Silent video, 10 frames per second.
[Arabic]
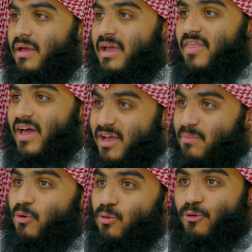كذلك
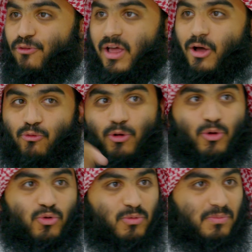الموضوع في الخوف
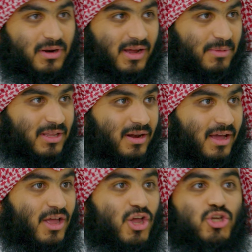والقنوط من رحمه الله